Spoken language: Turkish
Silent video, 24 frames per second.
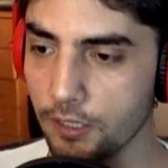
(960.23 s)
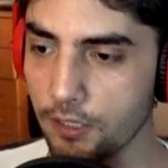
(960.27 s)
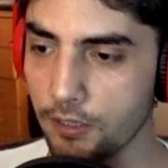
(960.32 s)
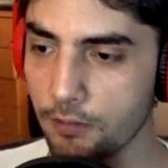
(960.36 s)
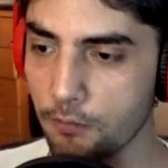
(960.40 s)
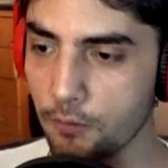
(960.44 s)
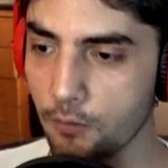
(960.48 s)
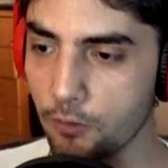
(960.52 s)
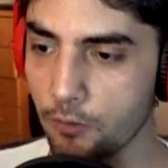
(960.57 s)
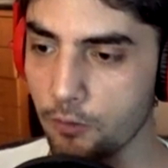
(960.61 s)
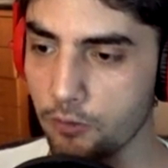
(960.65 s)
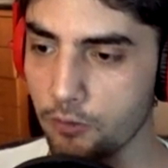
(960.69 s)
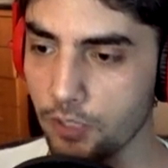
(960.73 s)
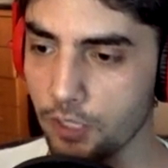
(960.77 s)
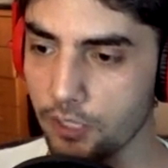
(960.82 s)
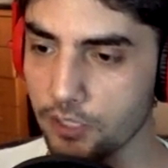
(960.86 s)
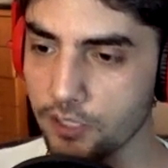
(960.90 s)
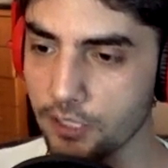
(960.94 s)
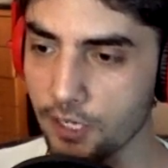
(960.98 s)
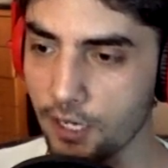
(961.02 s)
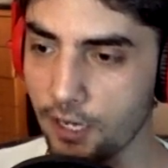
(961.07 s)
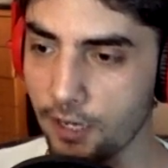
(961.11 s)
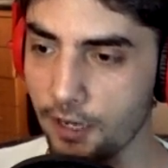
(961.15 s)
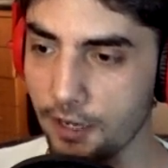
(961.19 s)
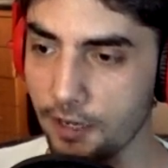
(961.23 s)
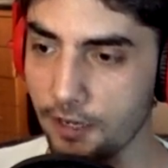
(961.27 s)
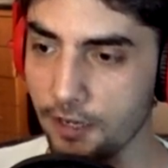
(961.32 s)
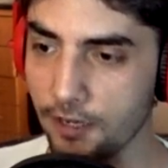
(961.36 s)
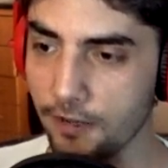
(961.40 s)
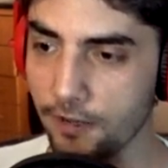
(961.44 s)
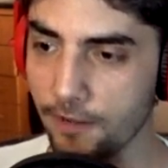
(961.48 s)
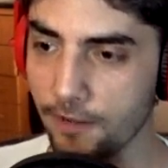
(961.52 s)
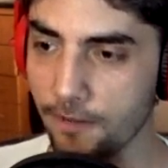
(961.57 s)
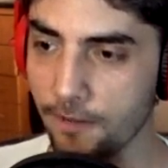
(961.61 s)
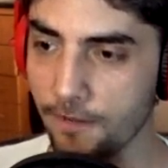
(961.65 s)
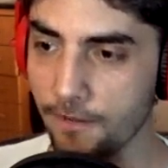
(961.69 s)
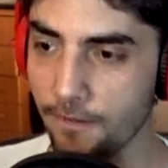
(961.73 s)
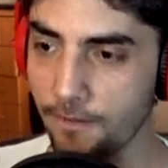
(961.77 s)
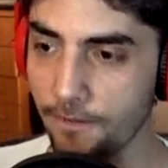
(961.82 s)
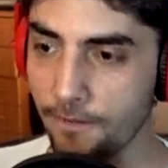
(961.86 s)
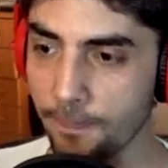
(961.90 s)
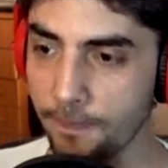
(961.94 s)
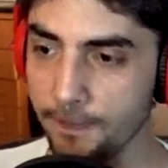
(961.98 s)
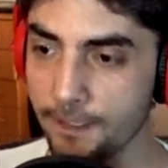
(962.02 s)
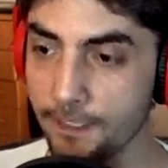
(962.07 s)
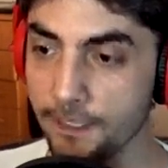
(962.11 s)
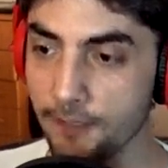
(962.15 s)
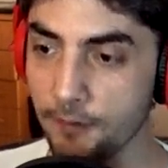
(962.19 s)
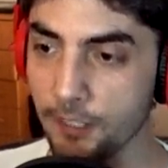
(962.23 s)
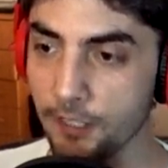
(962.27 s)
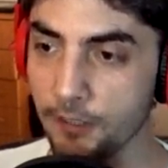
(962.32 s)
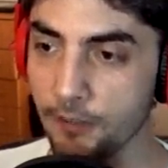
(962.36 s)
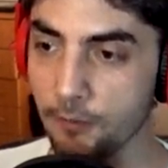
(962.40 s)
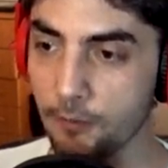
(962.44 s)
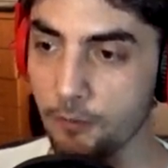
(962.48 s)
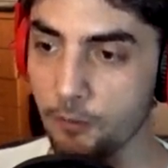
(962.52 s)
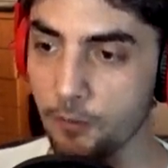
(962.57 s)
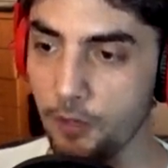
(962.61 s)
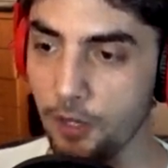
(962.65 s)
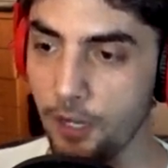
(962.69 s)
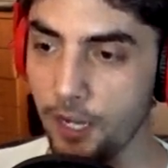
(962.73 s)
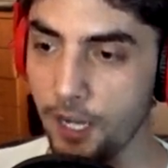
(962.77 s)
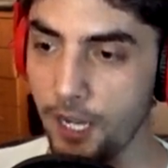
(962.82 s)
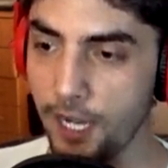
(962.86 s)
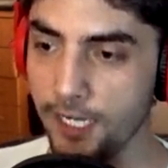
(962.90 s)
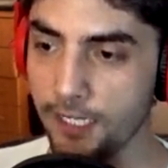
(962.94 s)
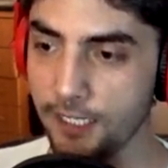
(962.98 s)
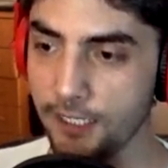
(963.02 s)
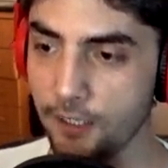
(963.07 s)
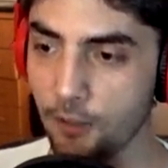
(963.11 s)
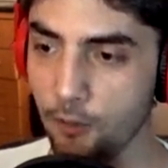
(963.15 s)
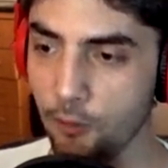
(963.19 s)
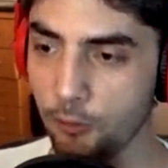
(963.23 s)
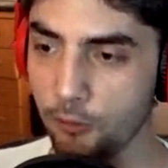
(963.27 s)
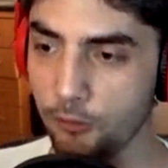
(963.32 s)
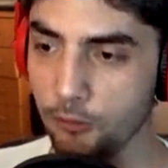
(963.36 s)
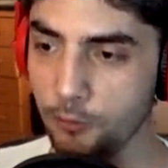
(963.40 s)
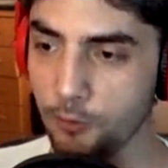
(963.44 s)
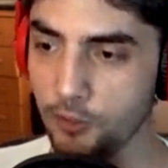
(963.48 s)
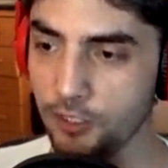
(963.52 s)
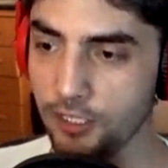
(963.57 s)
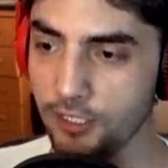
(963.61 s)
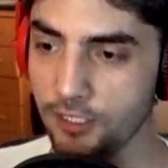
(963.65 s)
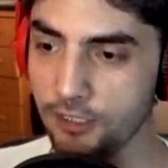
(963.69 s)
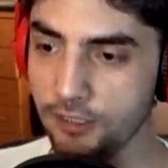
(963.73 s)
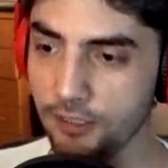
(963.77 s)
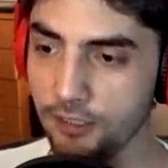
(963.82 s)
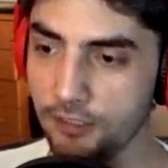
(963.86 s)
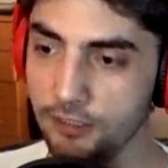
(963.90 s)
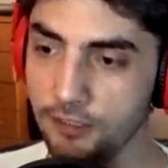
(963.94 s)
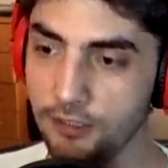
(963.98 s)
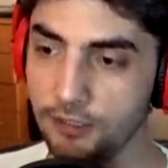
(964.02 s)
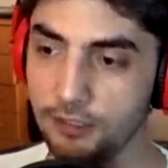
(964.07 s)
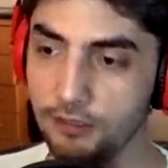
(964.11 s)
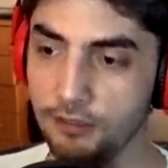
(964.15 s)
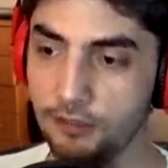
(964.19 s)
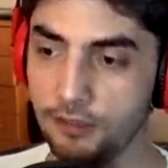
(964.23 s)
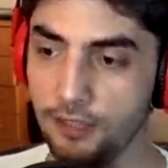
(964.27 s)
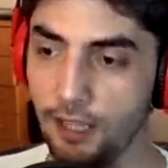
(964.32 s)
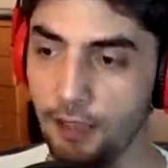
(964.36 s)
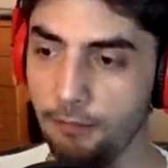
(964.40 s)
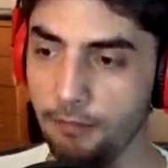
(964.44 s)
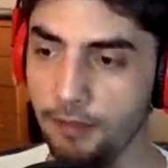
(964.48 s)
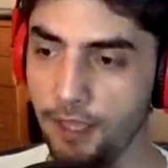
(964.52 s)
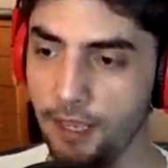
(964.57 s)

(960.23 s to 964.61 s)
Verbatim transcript: gidemiyoruz. Aşağı. Şimdi aynı olduğumuz yerin tam